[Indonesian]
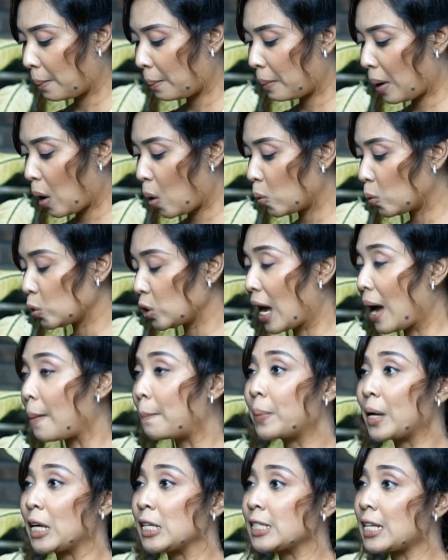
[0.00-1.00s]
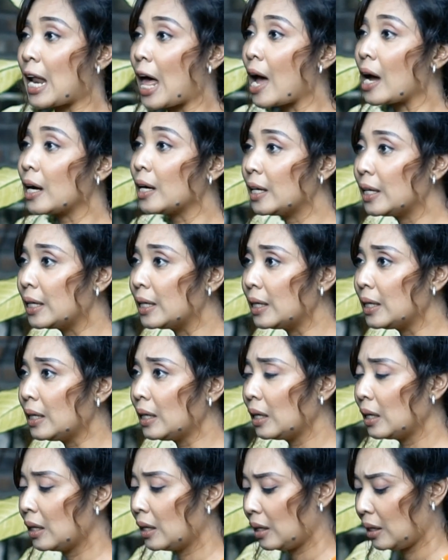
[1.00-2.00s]
mau nyapres lagi
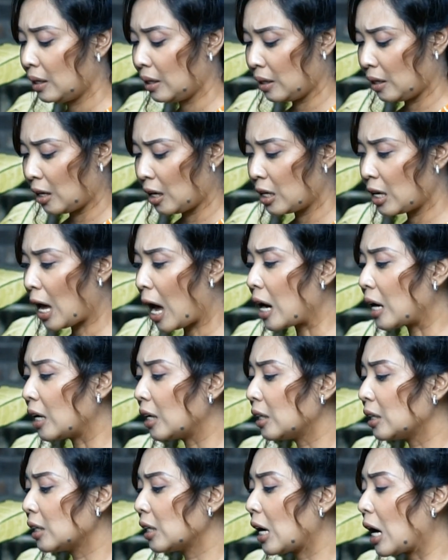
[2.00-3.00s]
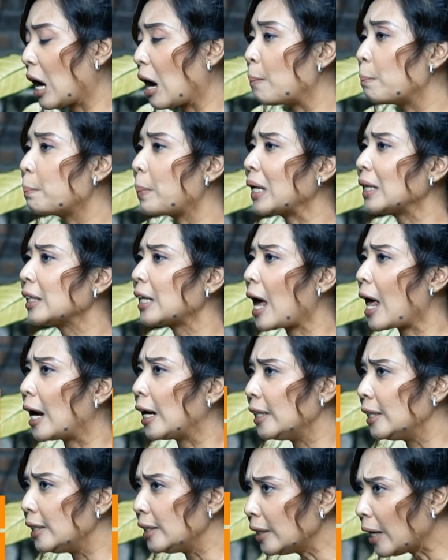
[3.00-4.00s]
yang keempat
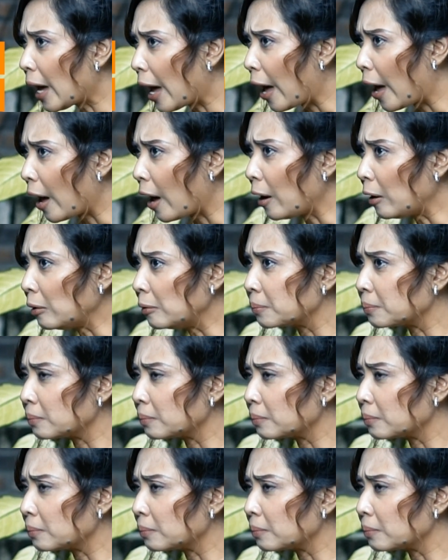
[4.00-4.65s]
kalinya